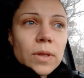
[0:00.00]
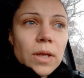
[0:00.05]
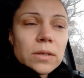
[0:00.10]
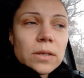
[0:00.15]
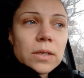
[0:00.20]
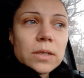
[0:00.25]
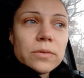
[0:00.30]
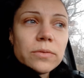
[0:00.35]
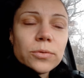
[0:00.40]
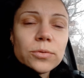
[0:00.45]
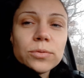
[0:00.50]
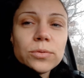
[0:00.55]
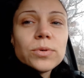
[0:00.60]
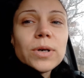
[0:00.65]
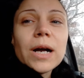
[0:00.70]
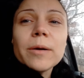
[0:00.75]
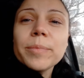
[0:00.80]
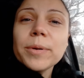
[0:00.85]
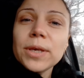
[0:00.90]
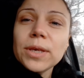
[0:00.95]
а, ну,
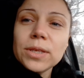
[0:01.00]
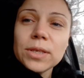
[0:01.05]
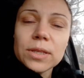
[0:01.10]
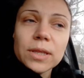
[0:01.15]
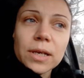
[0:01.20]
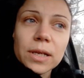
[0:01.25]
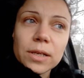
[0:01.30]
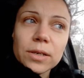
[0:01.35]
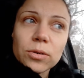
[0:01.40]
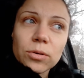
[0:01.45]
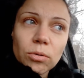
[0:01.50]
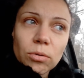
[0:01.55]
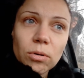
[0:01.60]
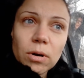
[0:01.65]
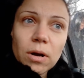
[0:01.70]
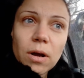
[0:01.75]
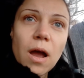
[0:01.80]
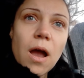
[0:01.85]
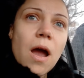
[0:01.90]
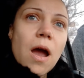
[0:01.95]
как бы и
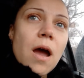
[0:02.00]
недалеко,